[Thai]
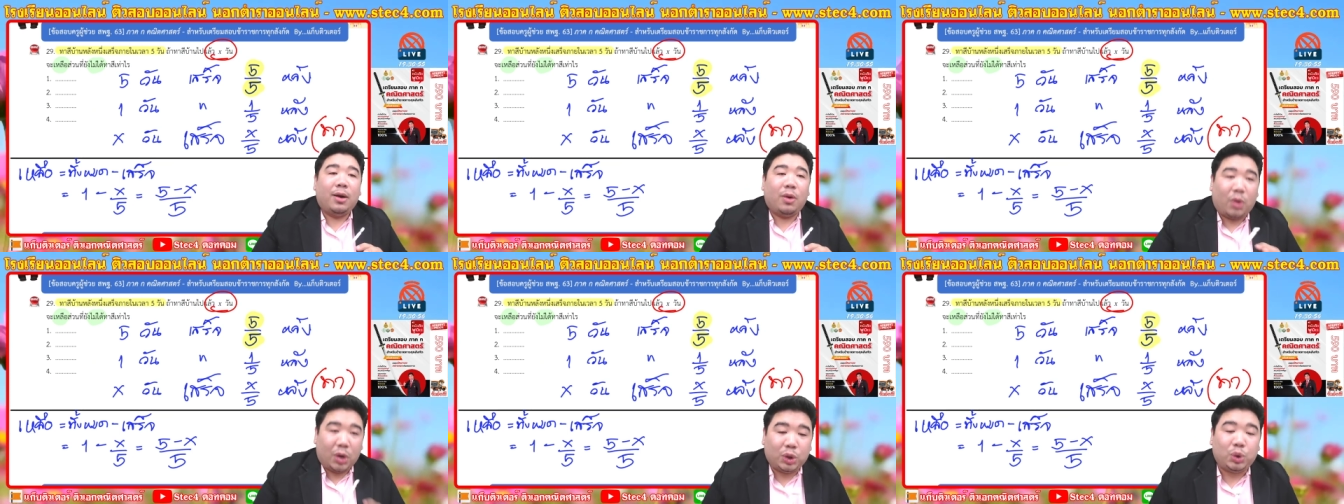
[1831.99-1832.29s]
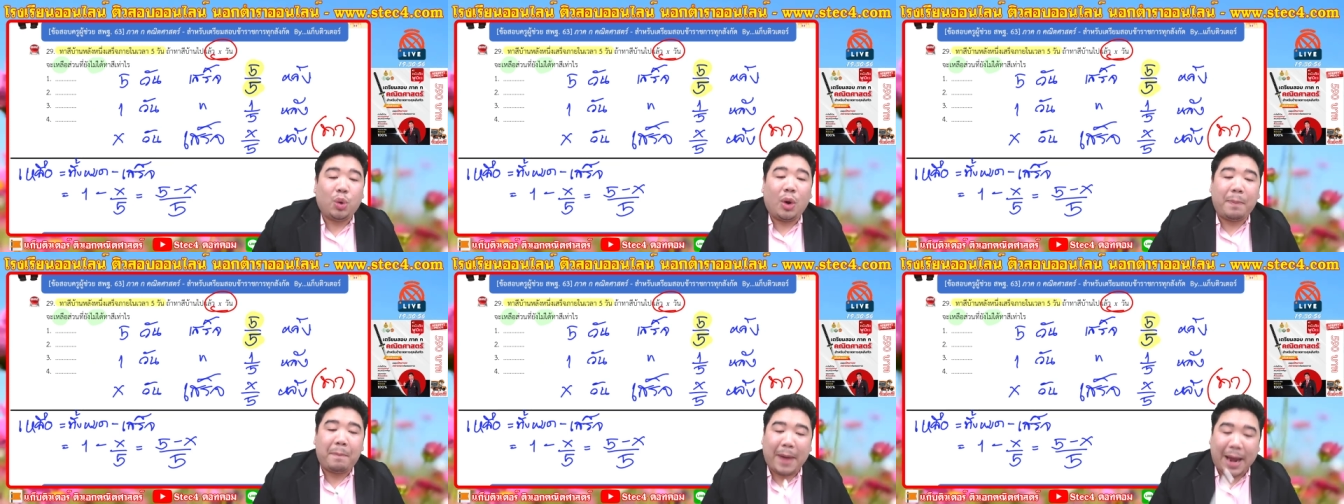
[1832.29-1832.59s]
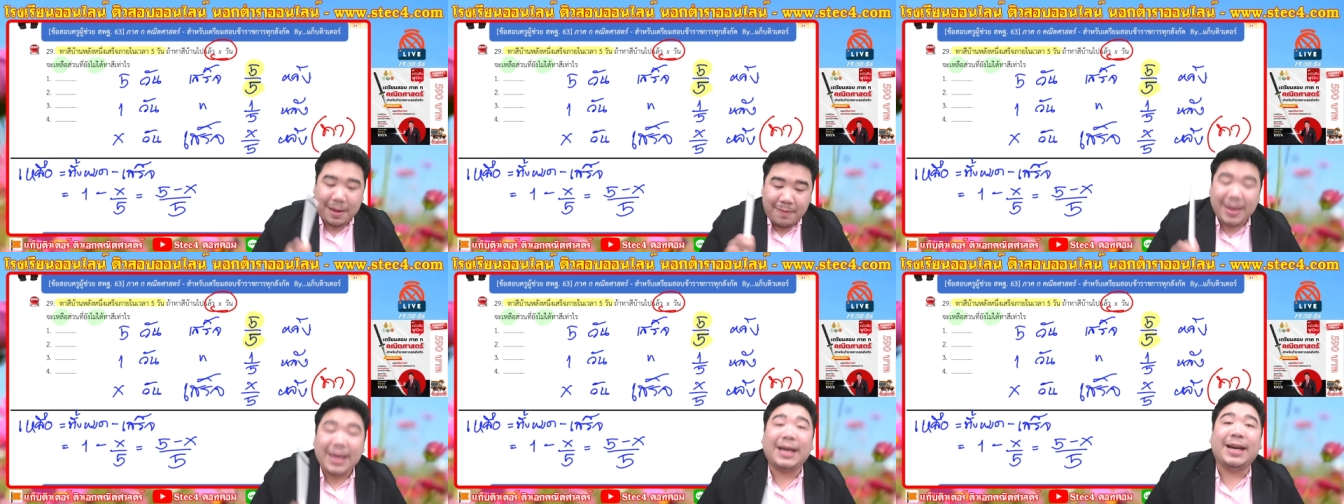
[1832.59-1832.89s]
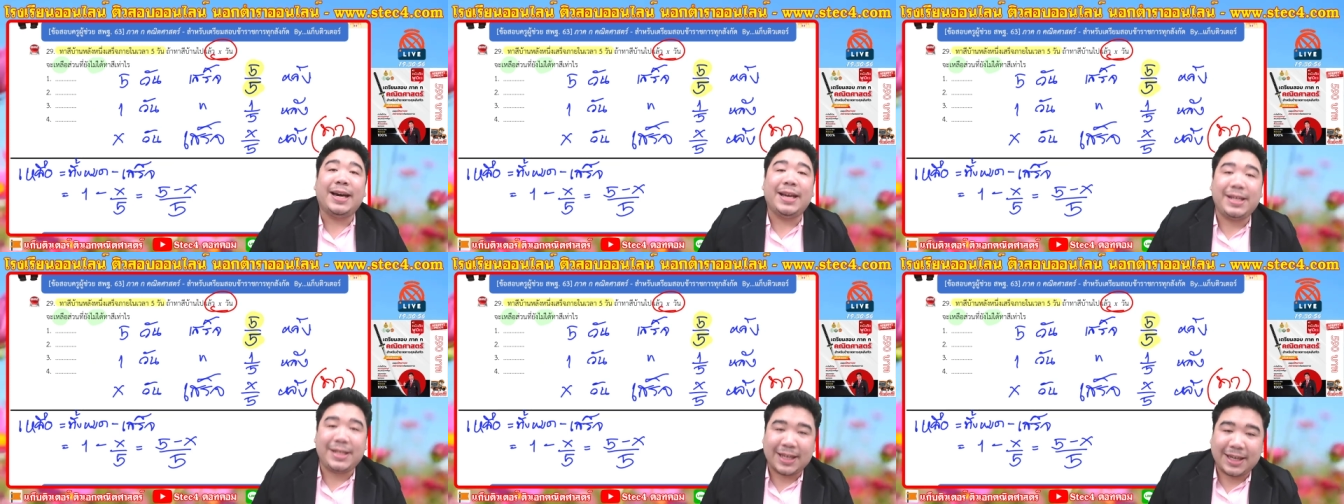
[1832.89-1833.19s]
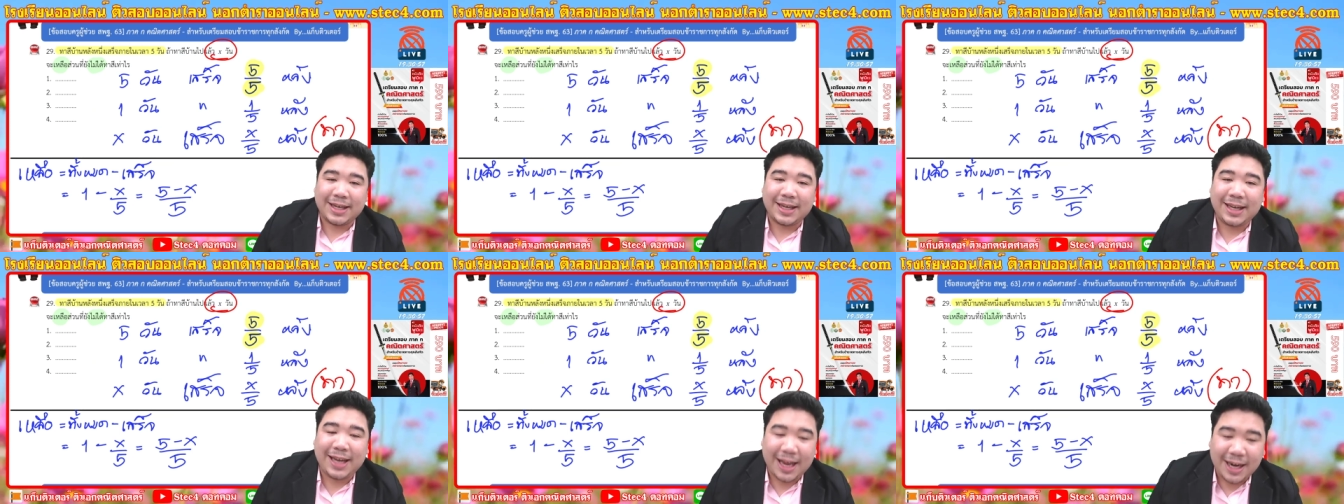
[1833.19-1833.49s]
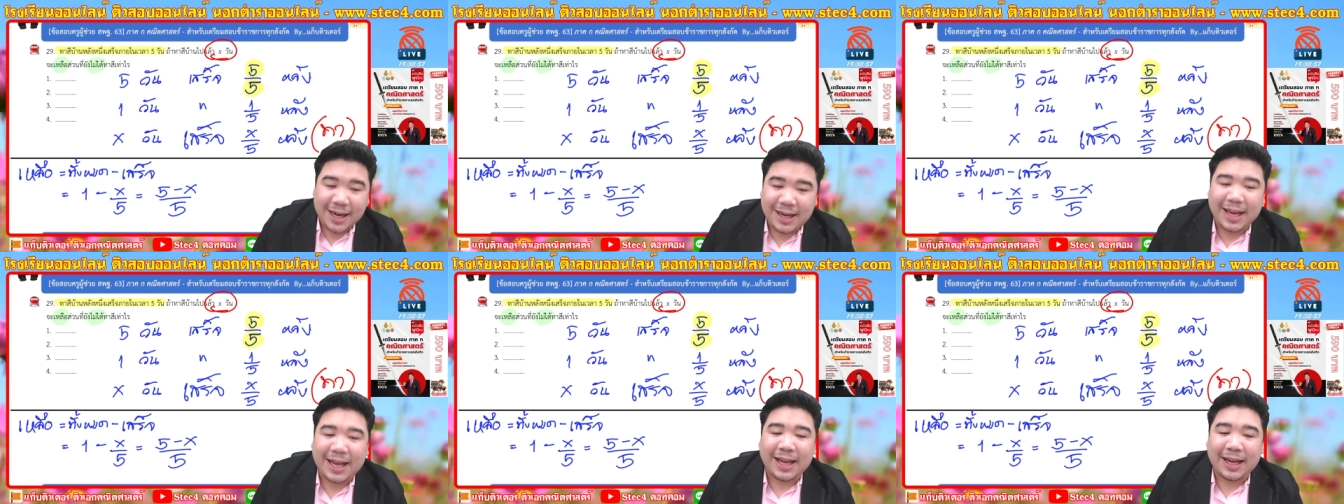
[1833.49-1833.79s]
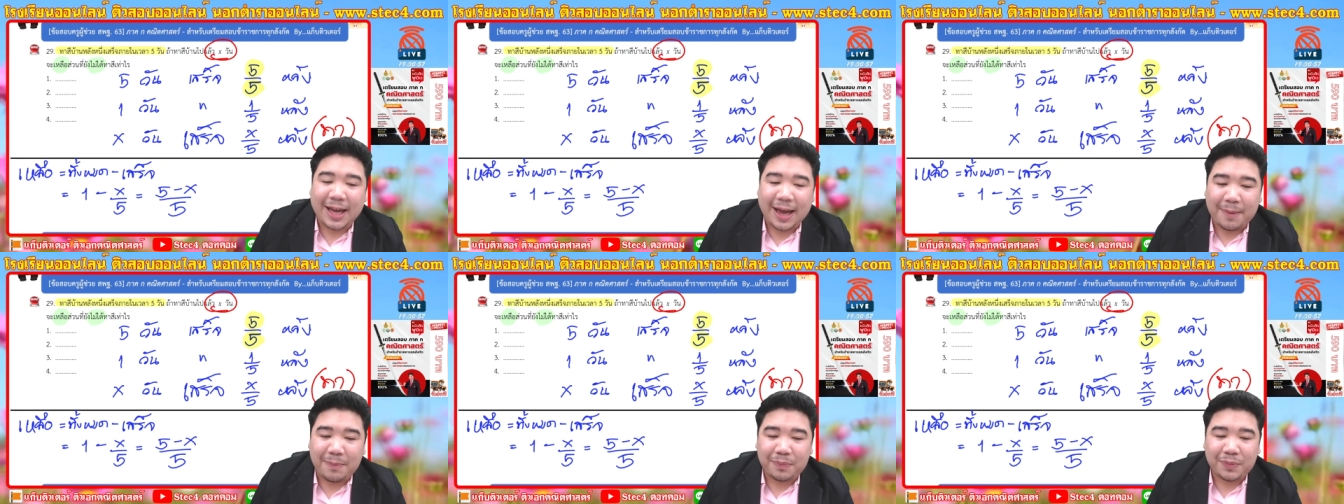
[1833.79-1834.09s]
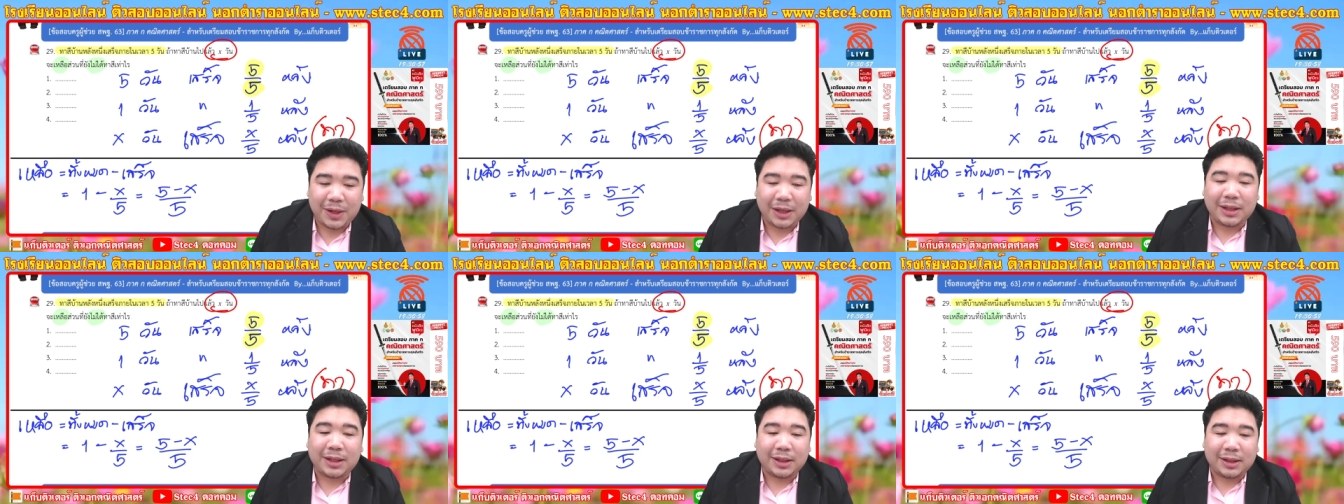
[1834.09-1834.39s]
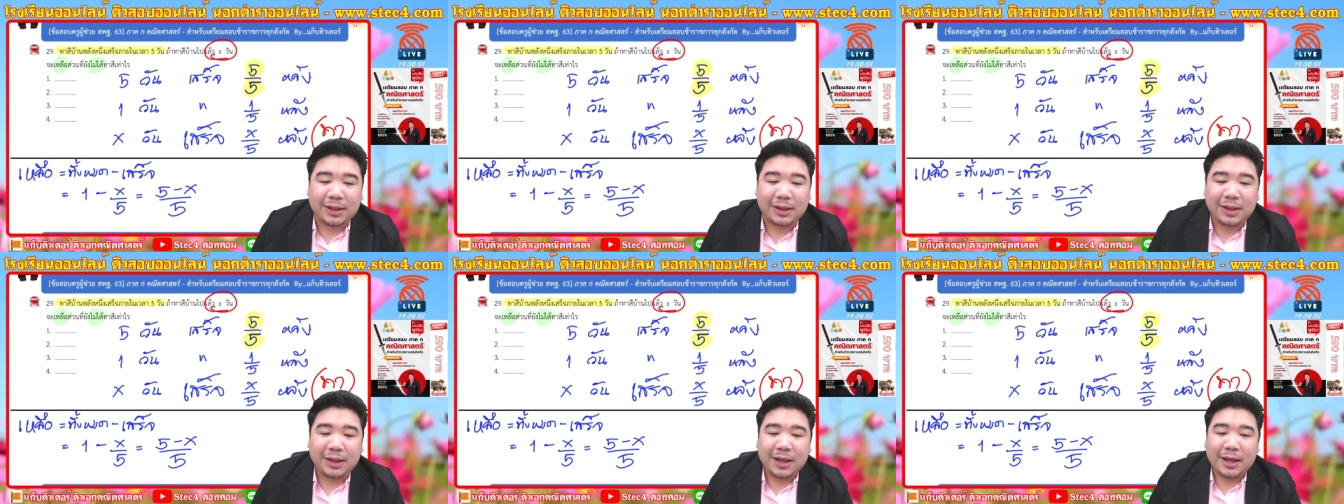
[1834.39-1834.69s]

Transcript: คนทั่วไปไม่เคยเจอแค่นั้นเองครับนั่นคือ